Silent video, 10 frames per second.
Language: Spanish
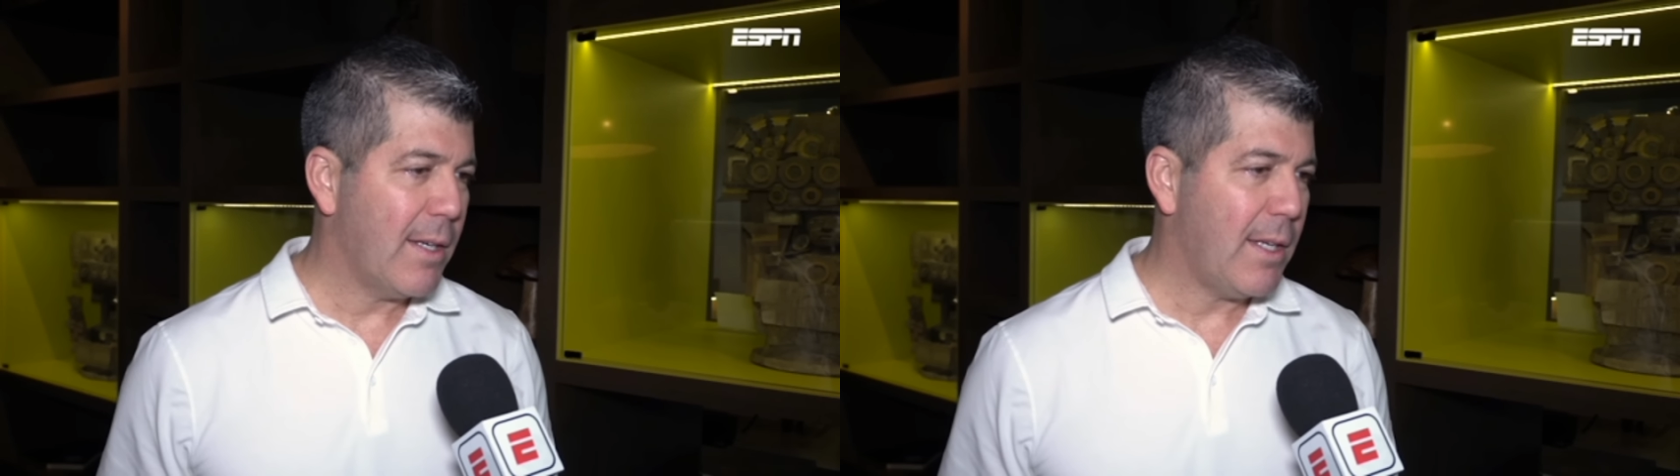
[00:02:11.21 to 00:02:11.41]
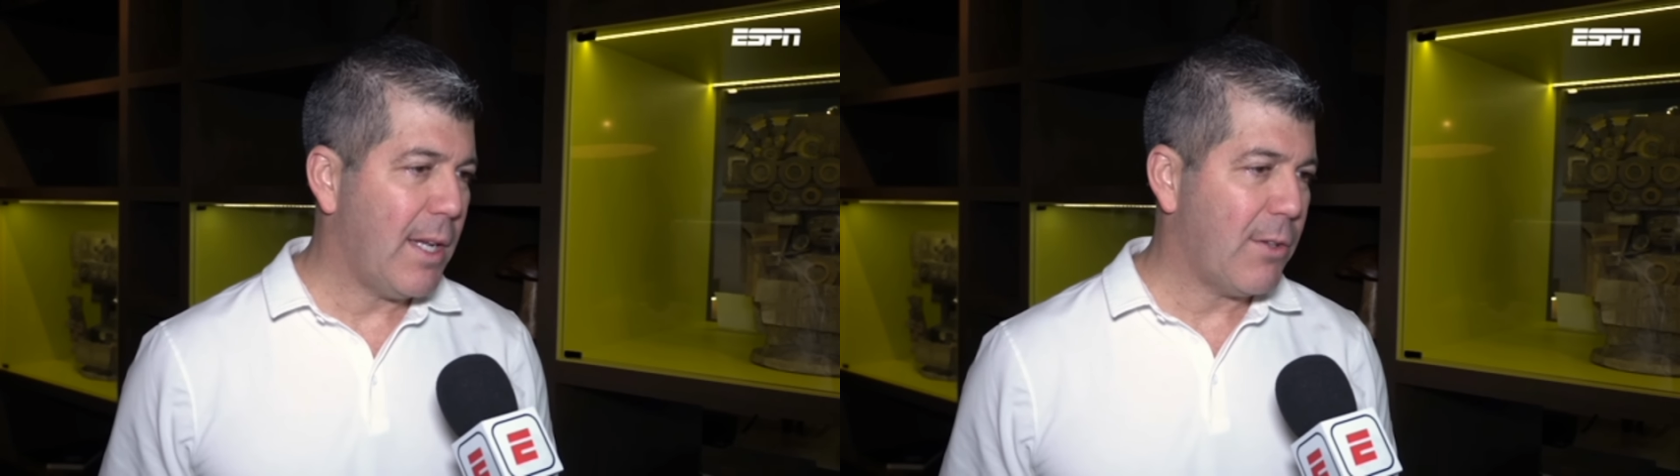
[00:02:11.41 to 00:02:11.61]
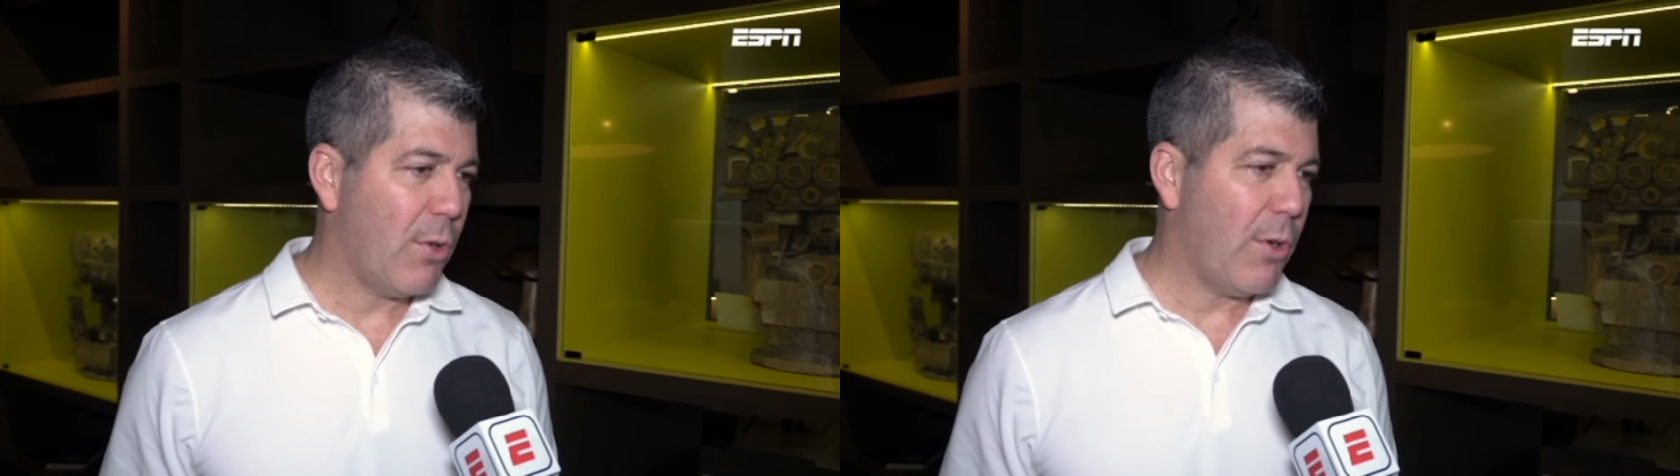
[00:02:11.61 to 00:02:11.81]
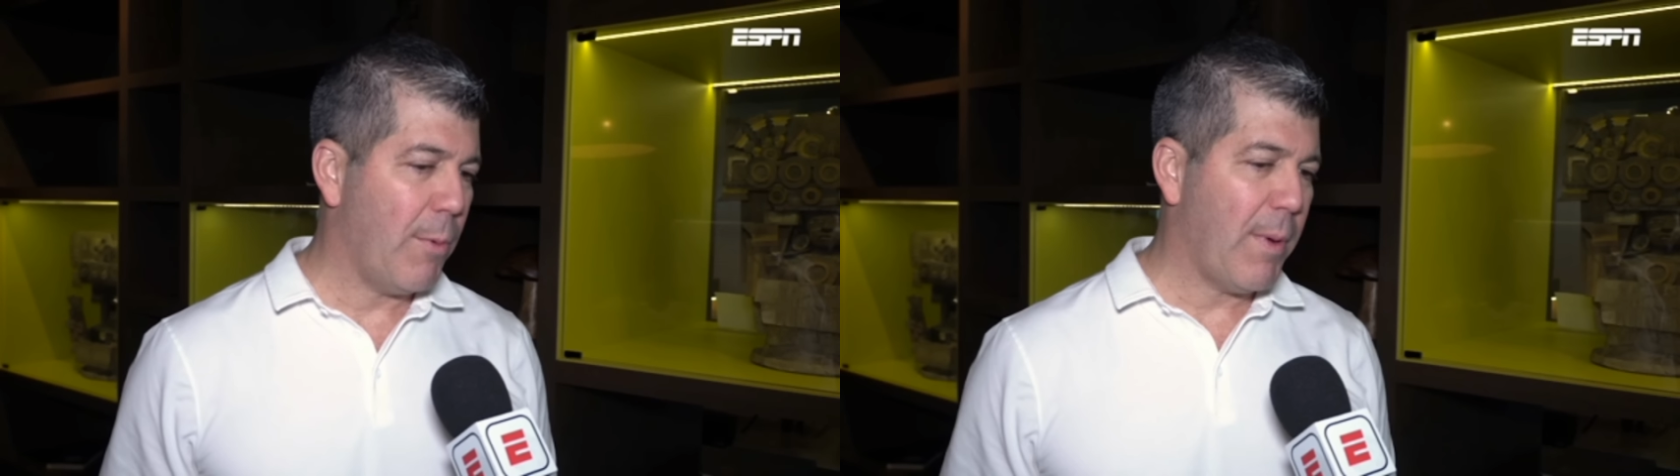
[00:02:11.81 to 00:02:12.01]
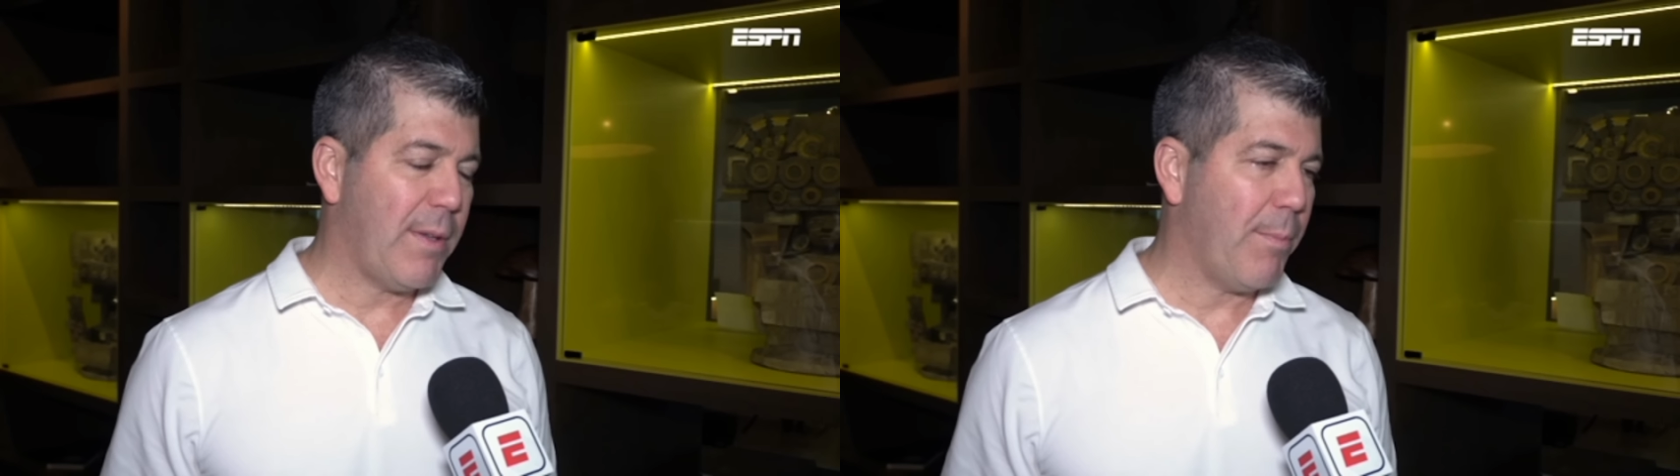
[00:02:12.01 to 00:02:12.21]
Y eso es
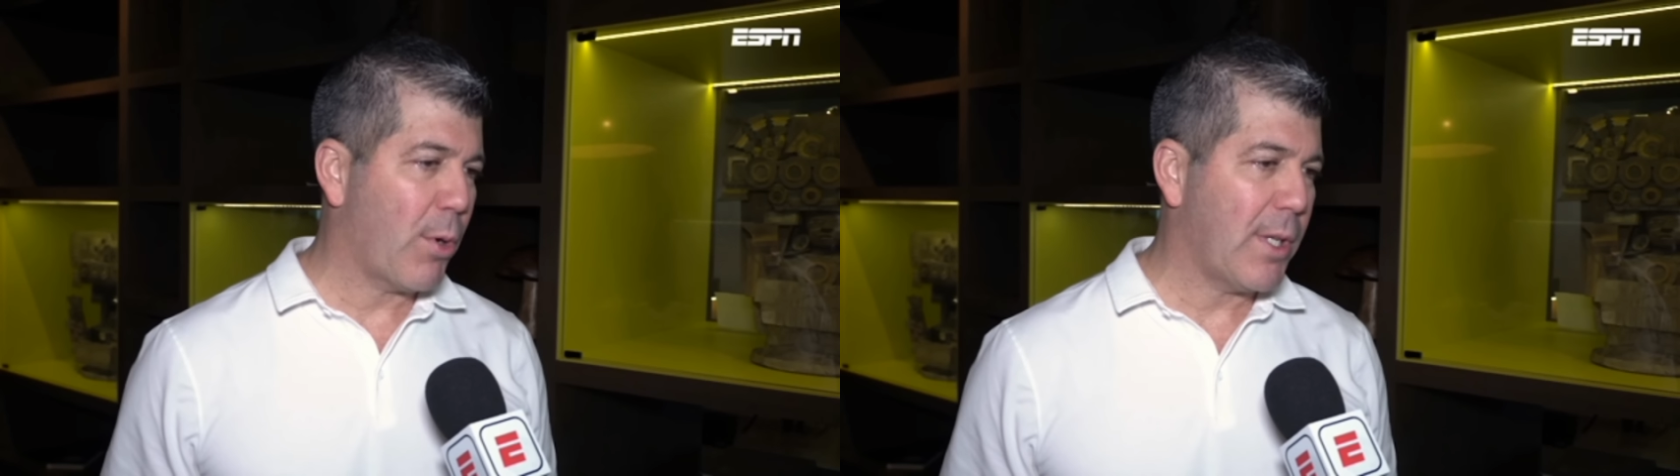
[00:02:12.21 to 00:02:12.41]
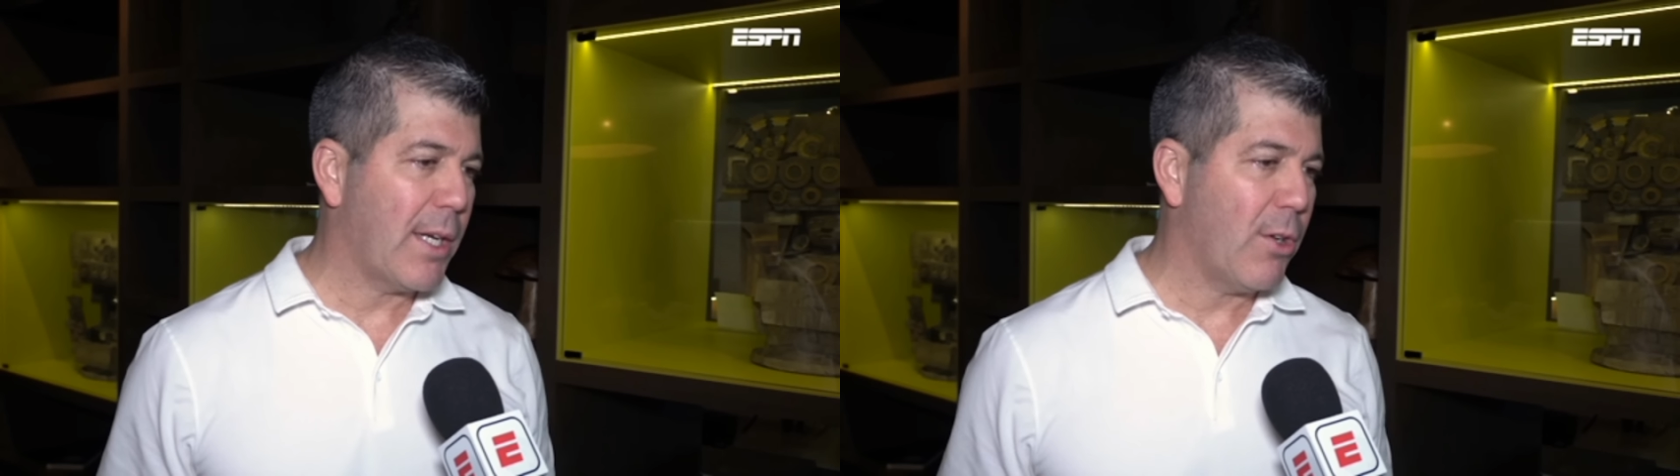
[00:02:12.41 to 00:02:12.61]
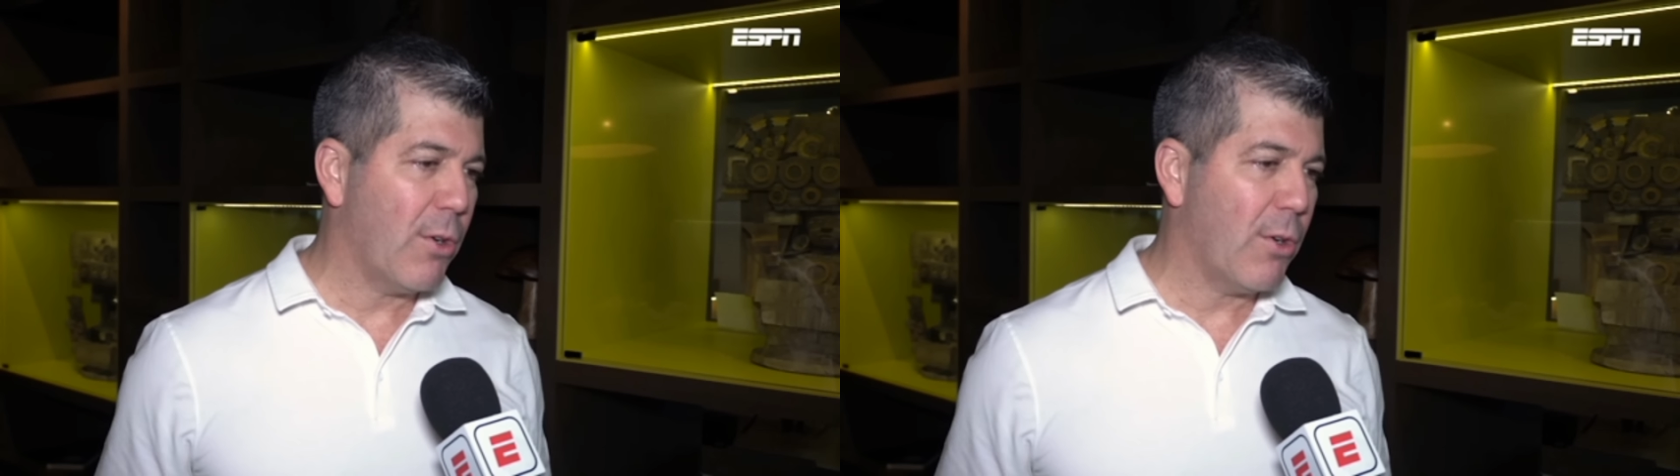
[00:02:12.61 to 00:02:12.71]
lo más importante.